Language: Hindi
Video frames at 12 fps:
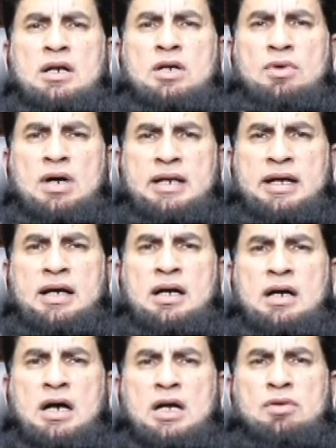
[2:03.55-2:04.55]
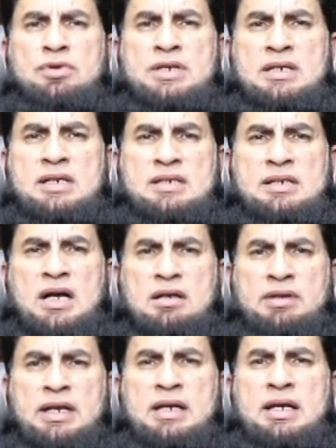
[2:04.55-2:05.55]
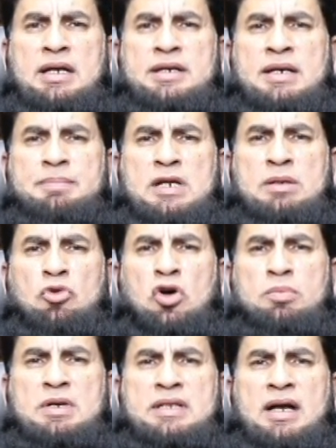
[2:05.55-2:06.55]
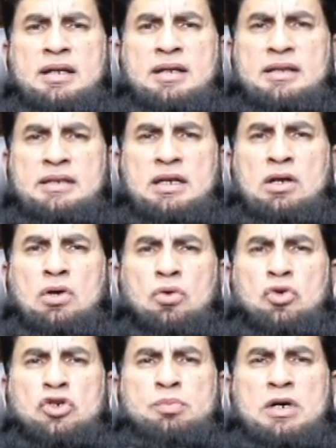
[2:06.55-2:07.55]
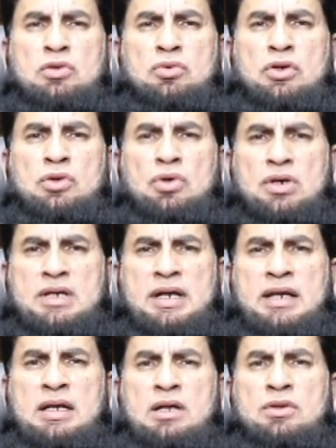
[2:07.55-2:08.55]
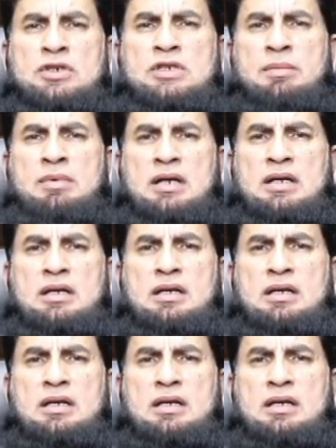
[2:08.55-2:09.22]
करवा रहा है अगर वो ठीक से ना करवाए या अपने माहौल पर ध्यान ना दे कुछ बातों को इग्नोर करे तो हजामा